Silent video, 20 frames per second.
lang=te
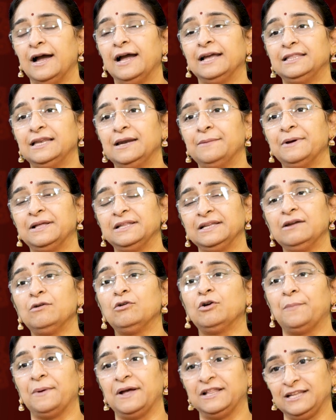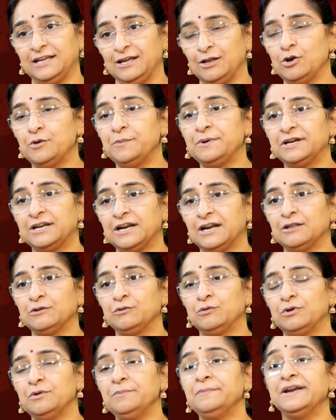హైదరాబాద్కి ఒక పాతి కిలోమీటర్ల
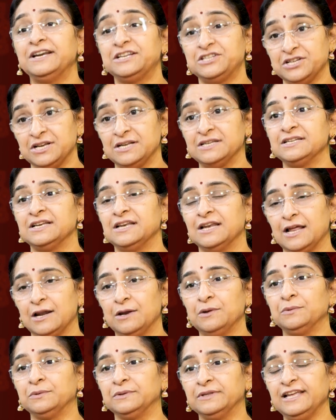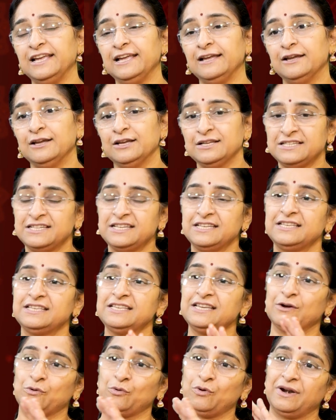దూరం మేడ్చల్ జిల్లాలో ఉంది
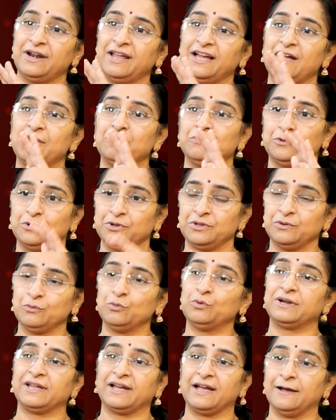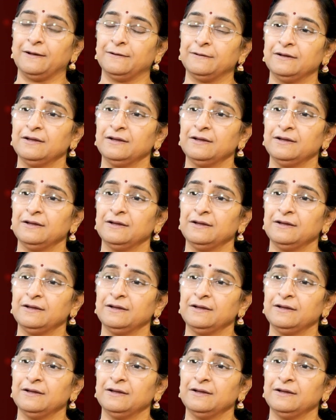చిన్న కొండగా ఉంటుంది గుట్టగా